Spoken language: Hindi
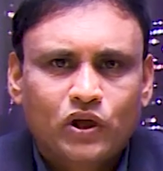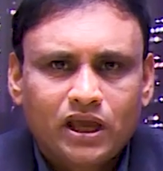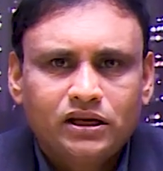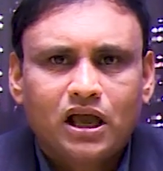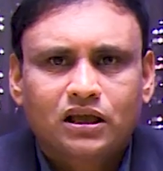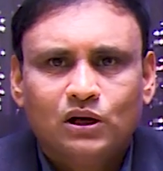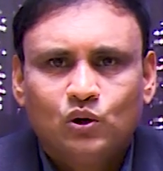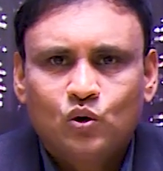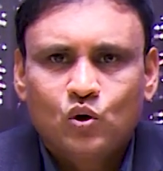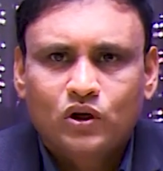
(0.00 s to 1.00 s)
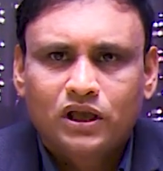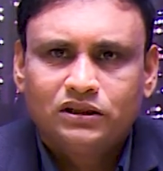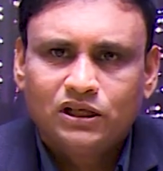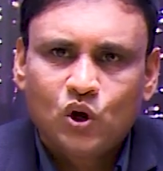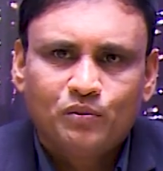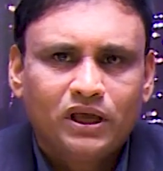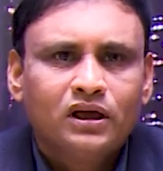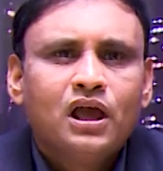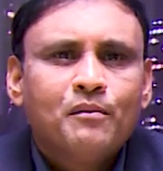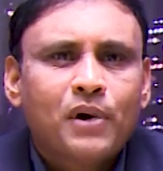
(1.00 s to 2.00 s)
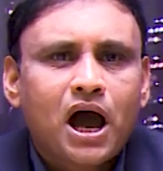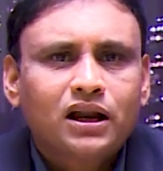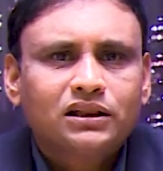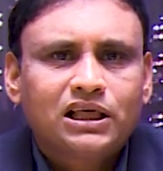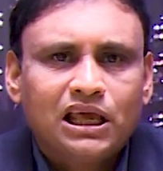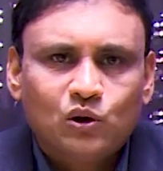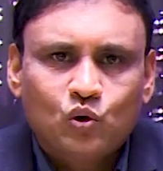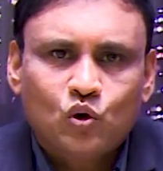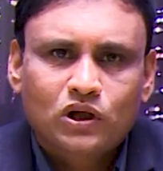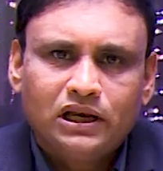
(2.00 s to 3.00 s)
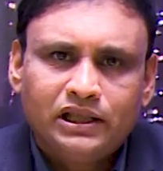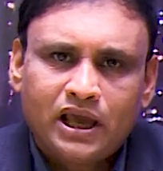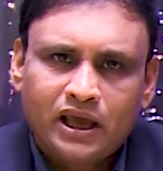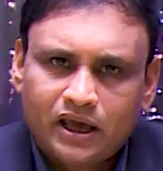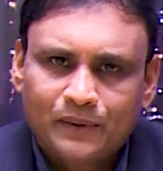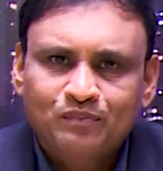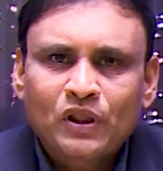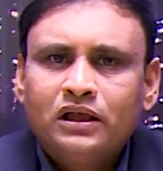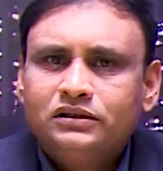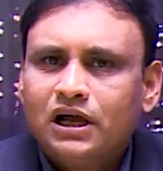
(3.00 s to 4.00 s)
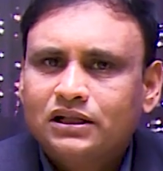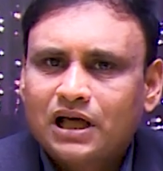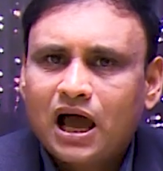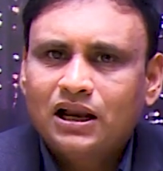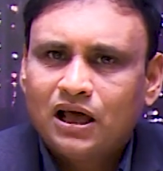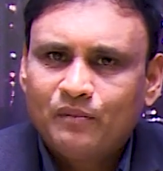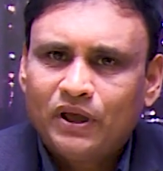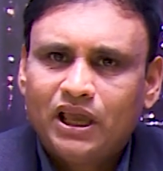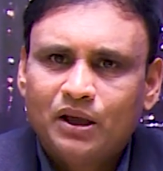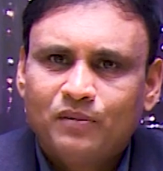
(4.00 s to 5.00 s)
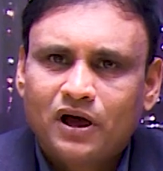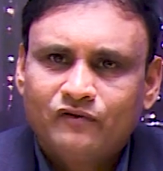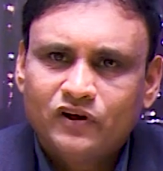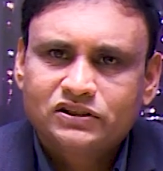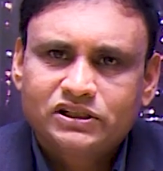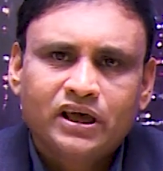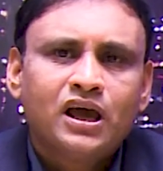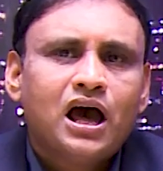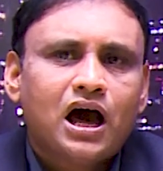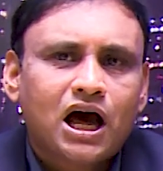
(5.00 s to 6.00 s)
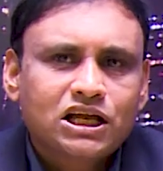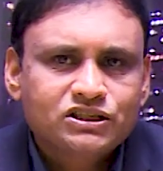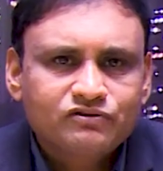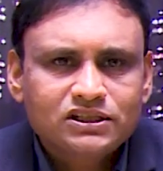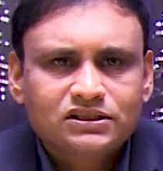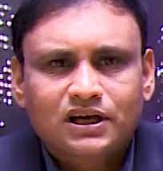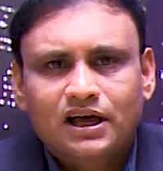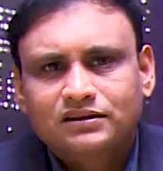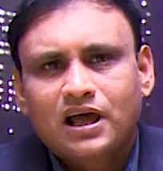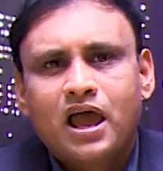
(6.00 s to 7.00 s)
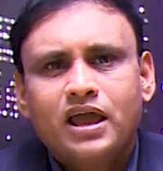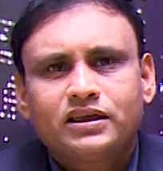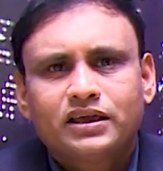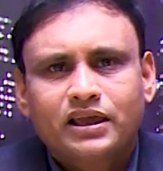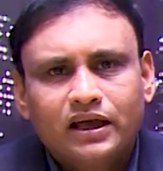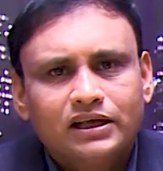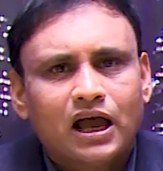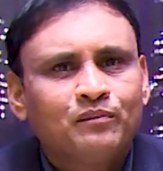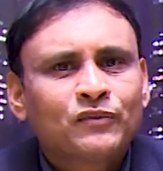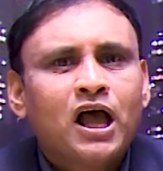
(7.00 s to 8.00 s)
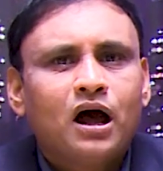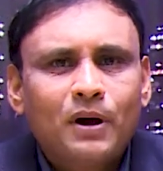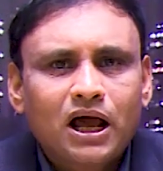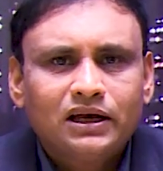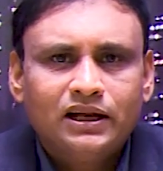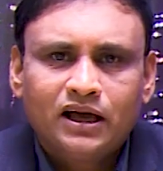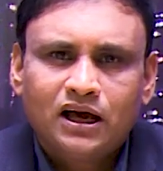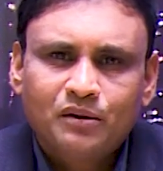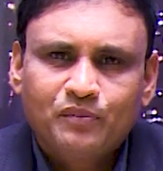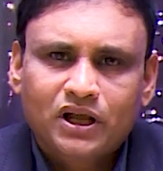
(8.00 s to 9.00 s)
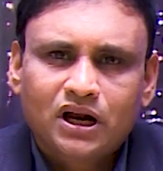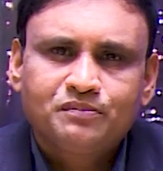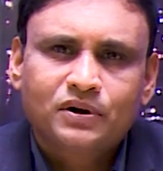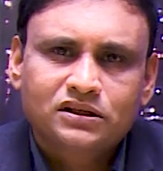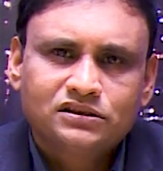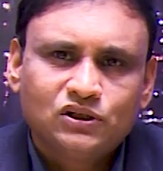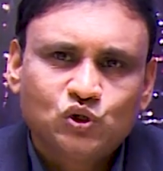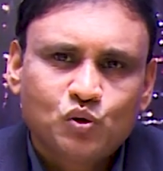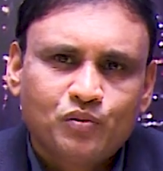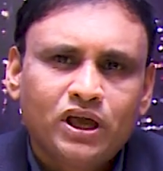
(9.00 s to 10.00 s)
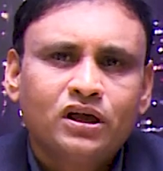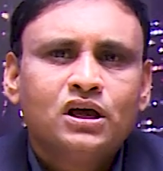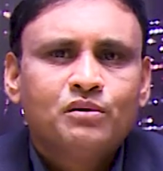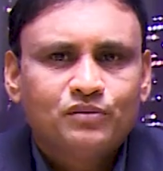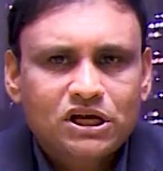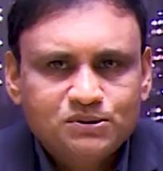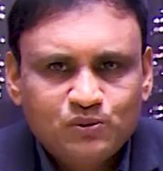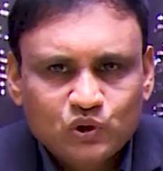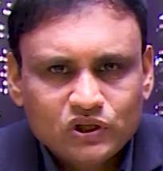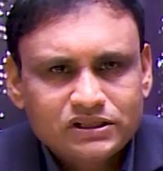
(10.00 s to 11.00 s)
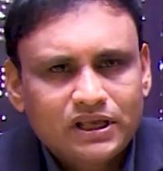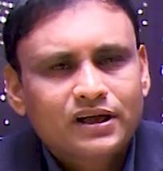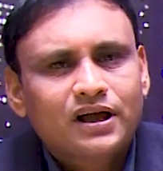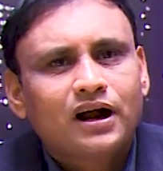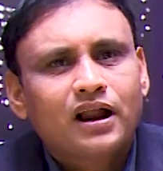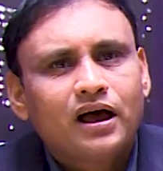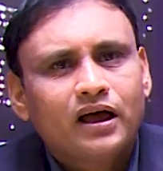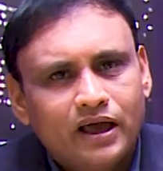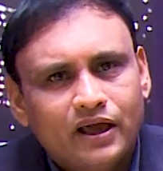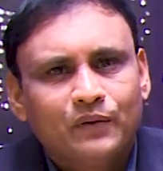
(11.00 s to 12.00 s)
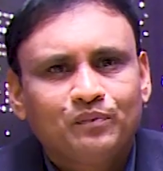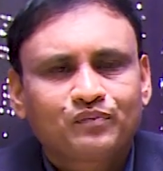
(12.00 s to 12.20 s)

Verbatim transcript: केनिया के लोगों के दिलों में भारत के लोगों के लिए है यह दान हमें एक बार फिर से आश्वस्त करता है कि केनिया हमारे लिए हर विकट परिस्थितियों में मजबूती से खड़ा है